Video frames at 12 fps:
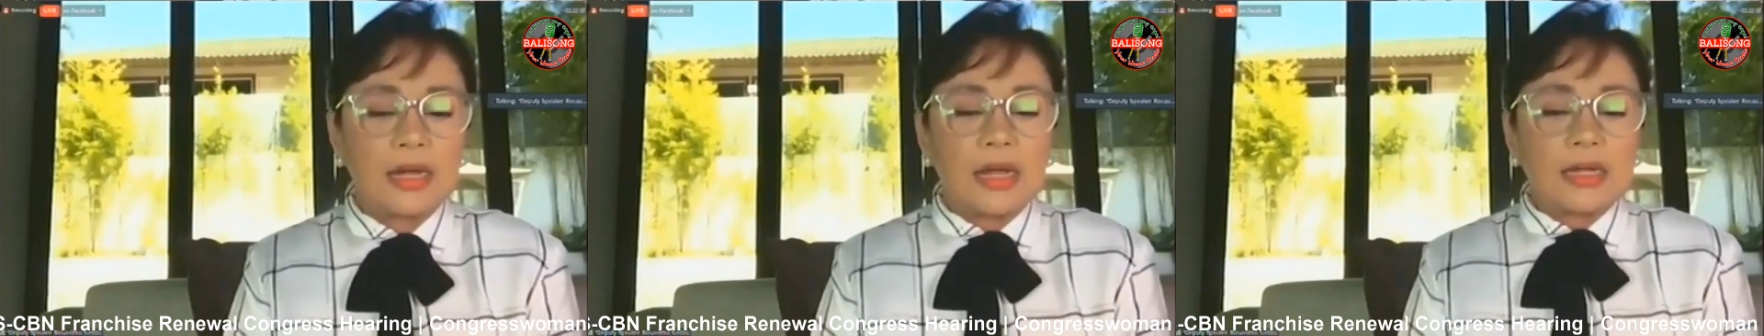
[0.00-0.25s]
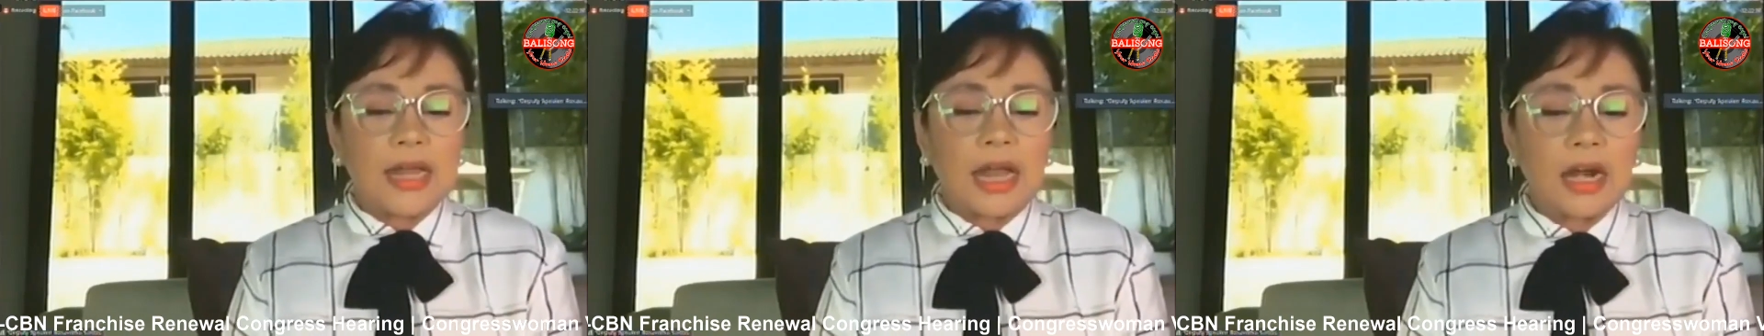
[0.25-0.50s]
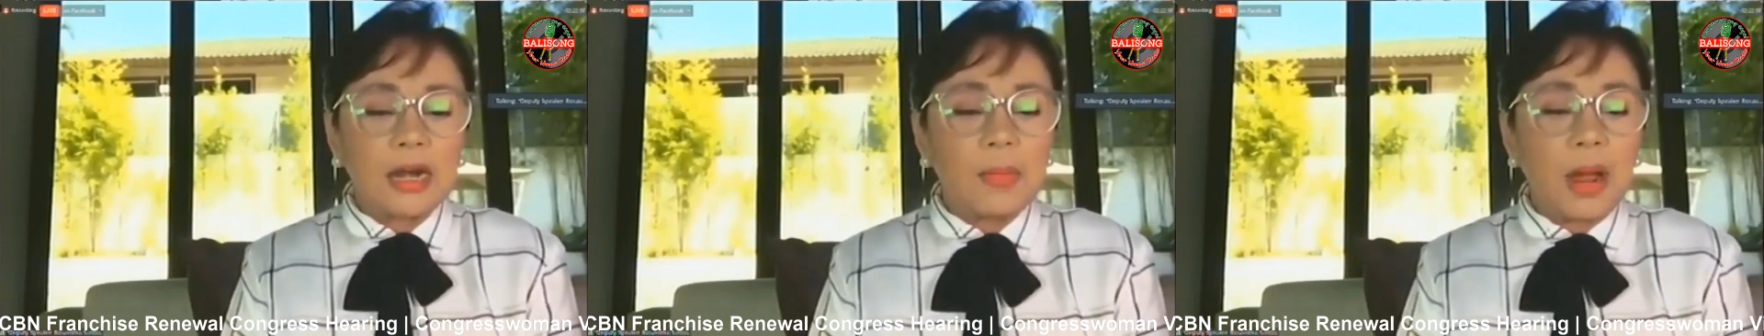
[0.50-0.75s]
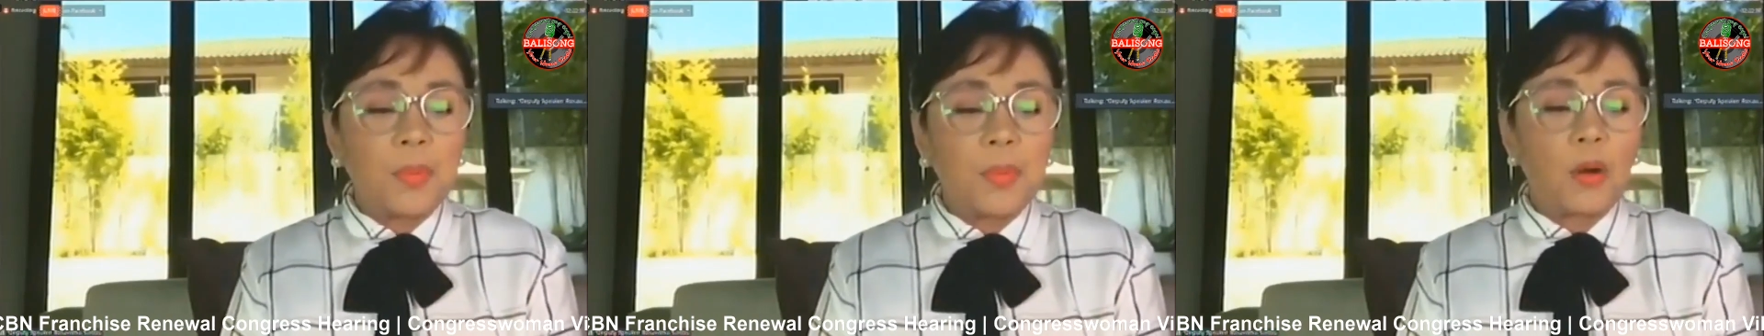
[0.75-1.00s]
Sana
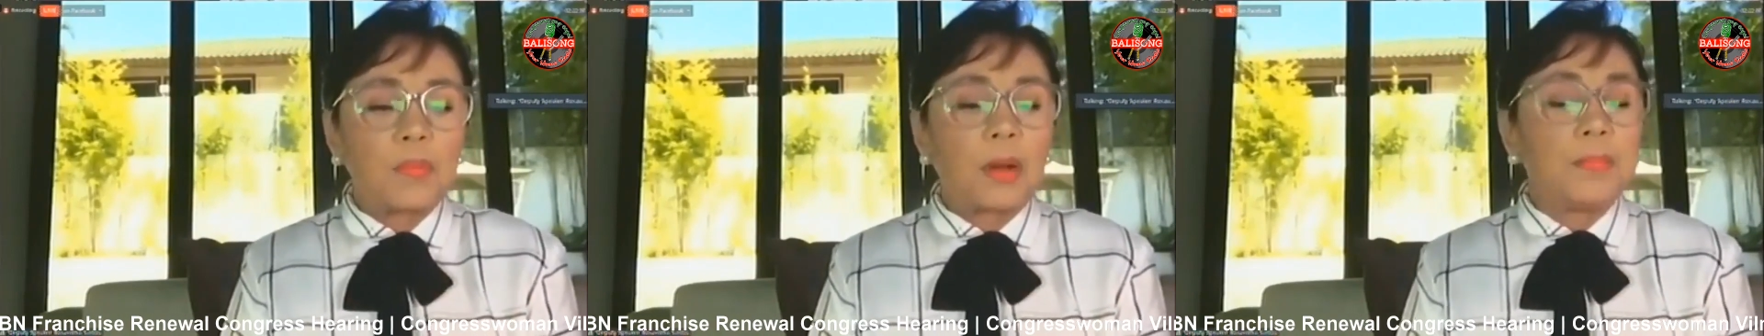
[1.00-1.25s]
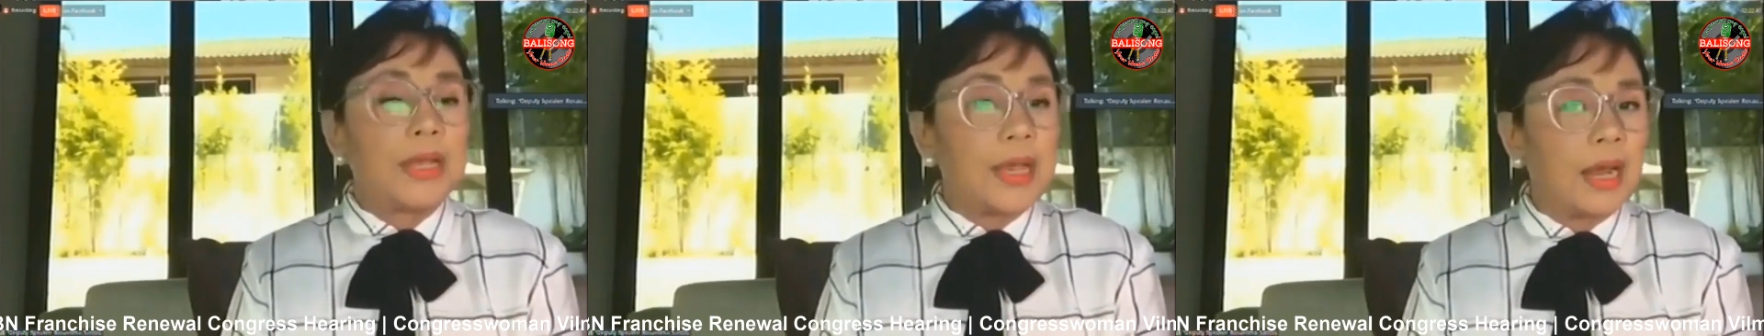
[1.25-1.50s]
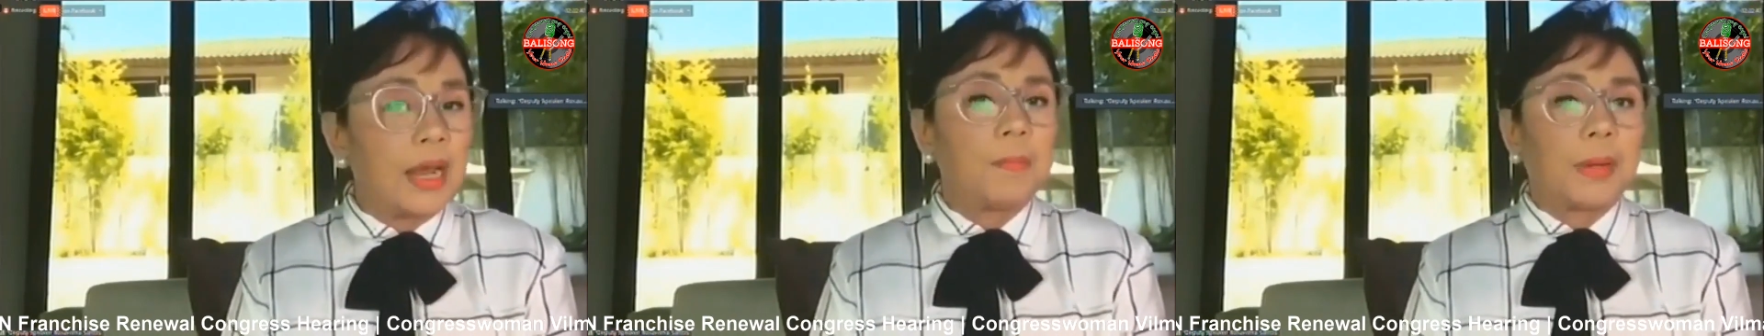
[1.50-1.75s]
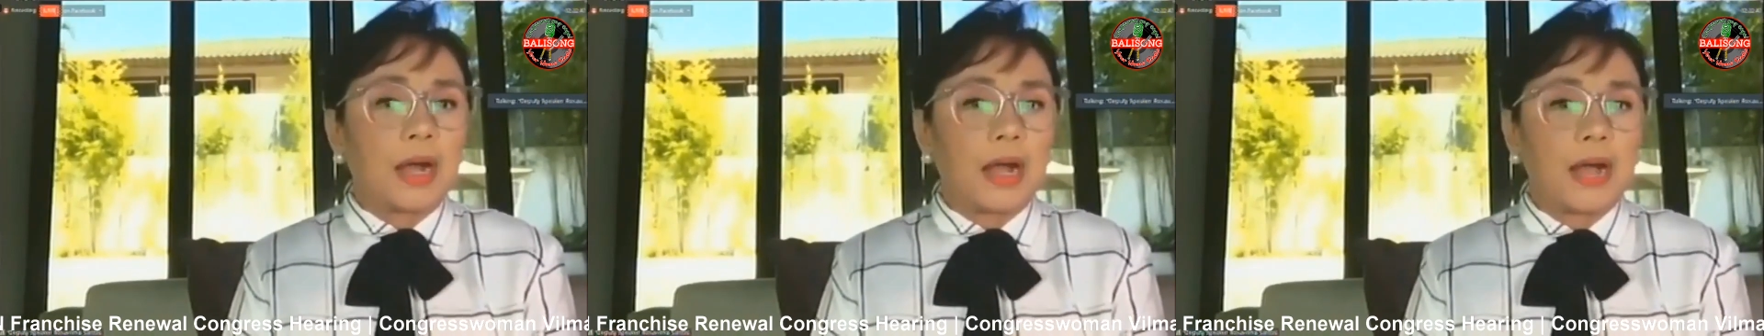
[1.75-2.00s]
naman po, mabigyan
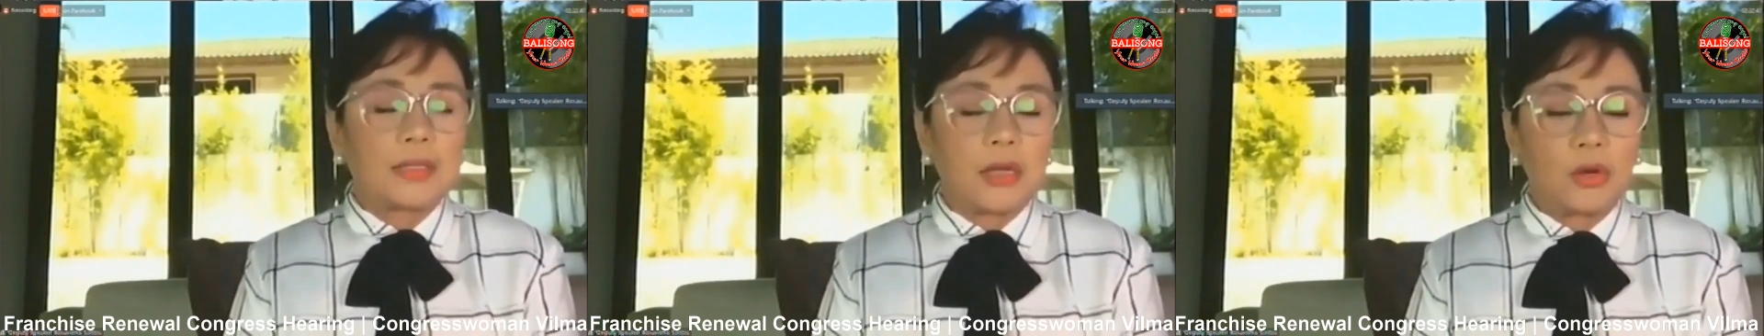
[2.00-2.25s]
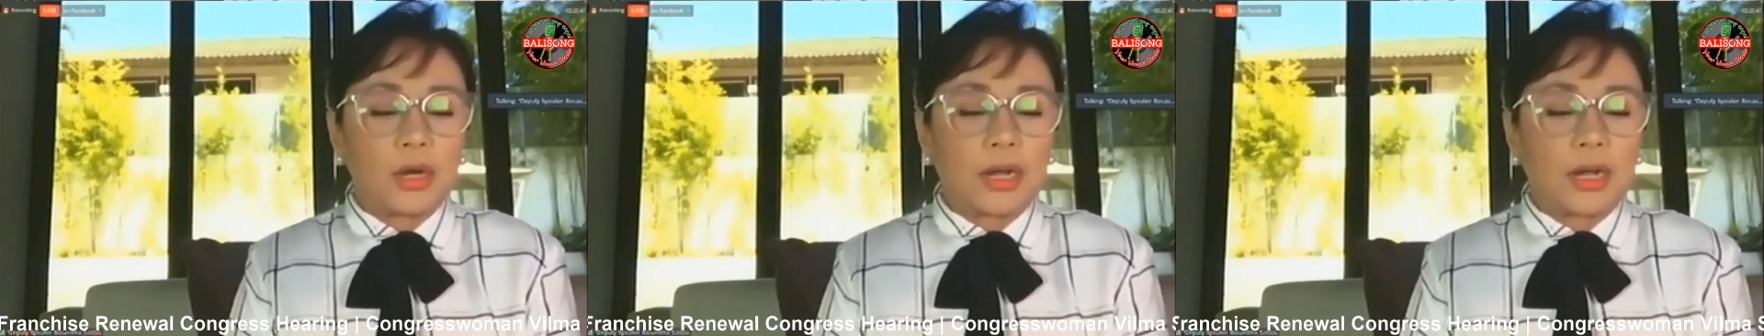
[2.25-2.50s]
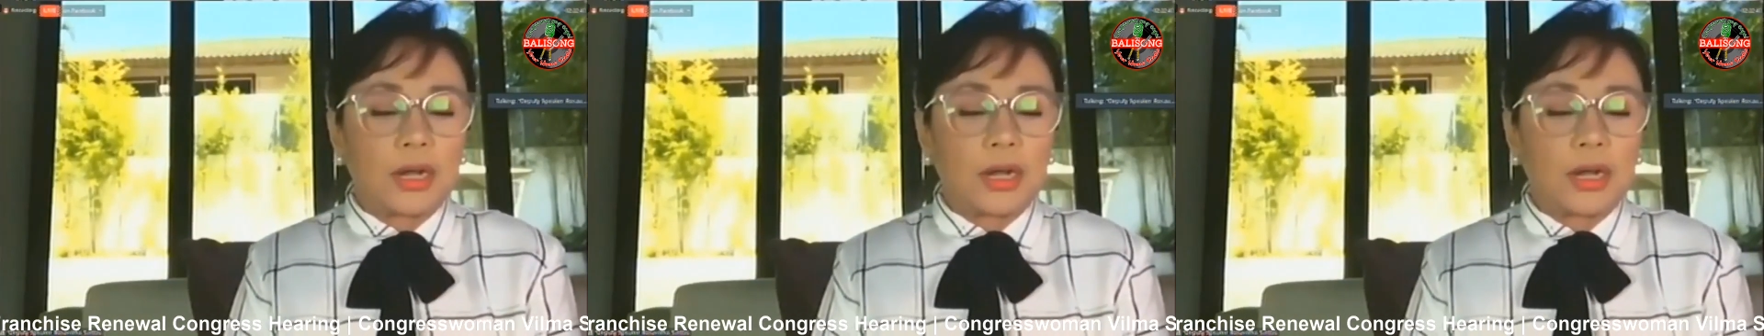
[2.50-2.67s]
ng pagkakataon ng